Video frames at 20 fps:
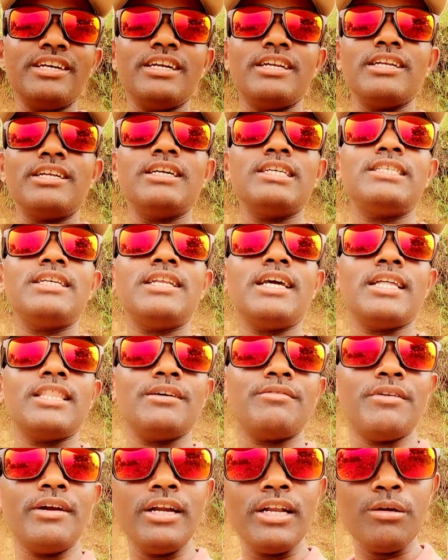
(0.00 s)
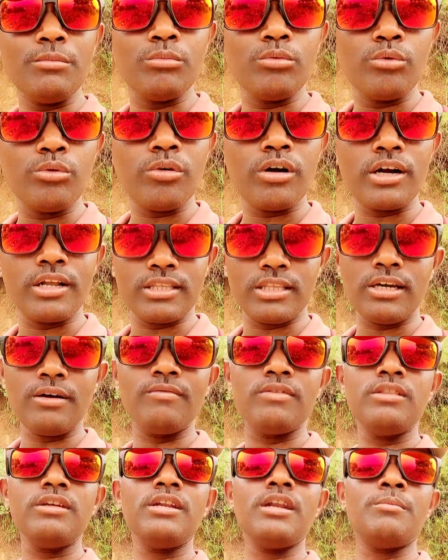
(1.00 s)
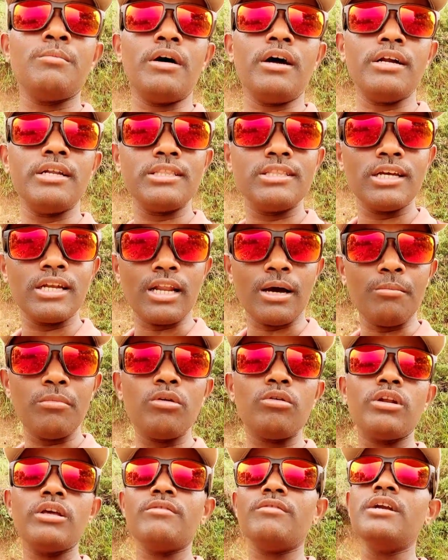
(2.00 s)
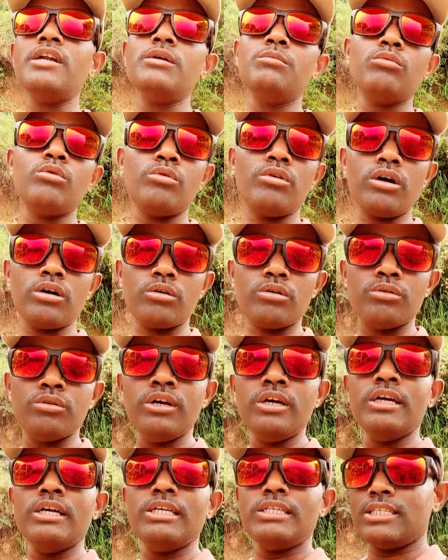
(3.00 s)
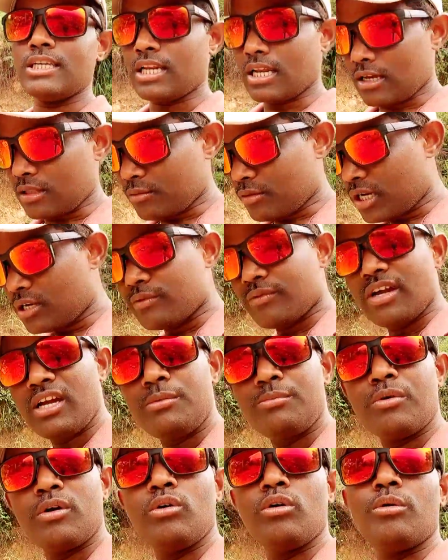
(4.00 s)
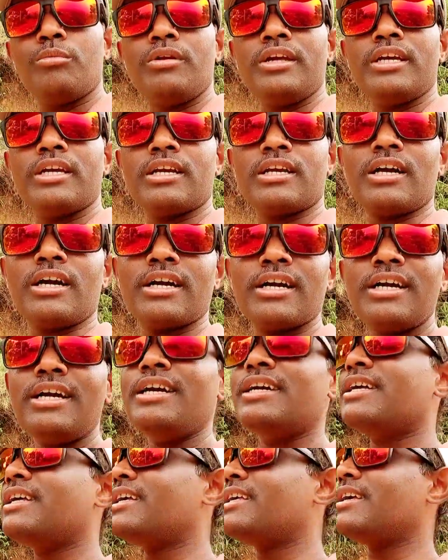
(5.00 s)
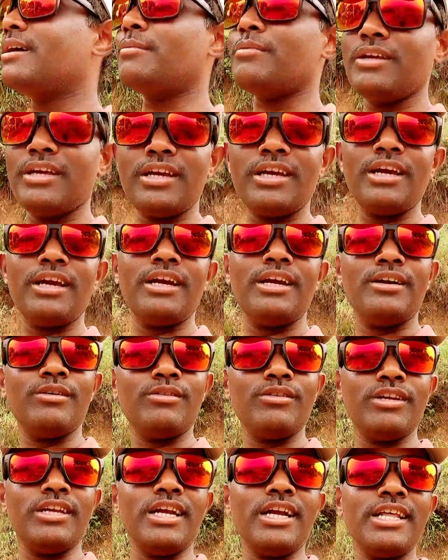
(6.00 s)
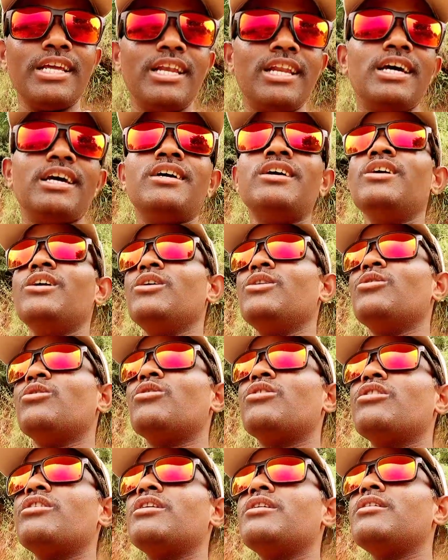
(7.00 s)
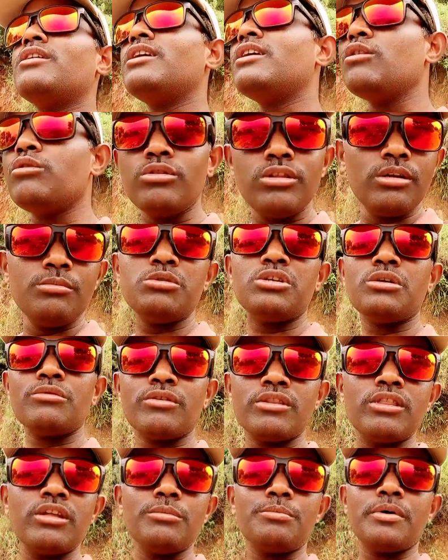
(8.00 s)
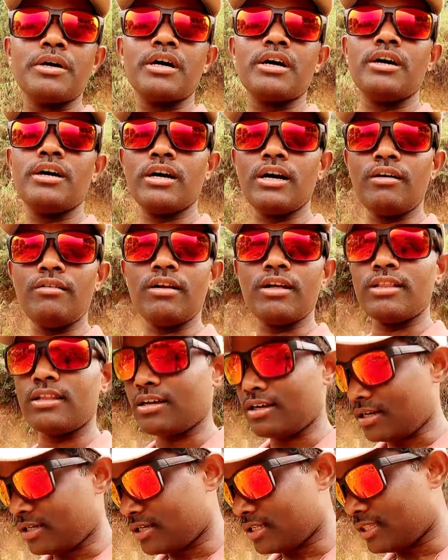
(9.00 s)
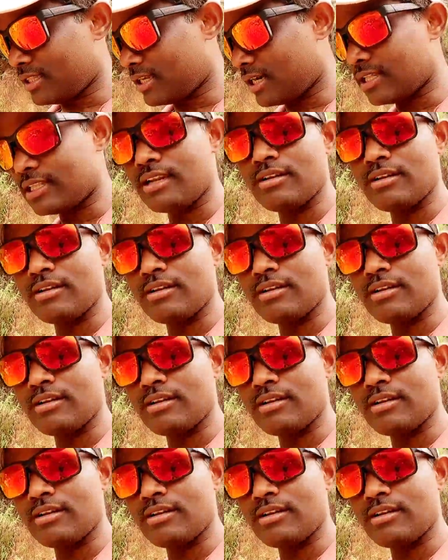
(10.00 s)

நின்றுக்கிட்டு இருக்கு சரி அந்த வண்டி மூவ் ஆனால் தான் வந்து நம்ம அடுத்த நம்மளுடைய வண்டி மூவ் ஆகும் சரி அது வரைக்கும் வெயிட் பண்ணுவோம் அப்படிங்கிறக்காக அப்படியே ஒரு இடையில ஒரு இருபது நிமிஷம் வந்திருப்பேங்க அவ்வளோதான் இந்த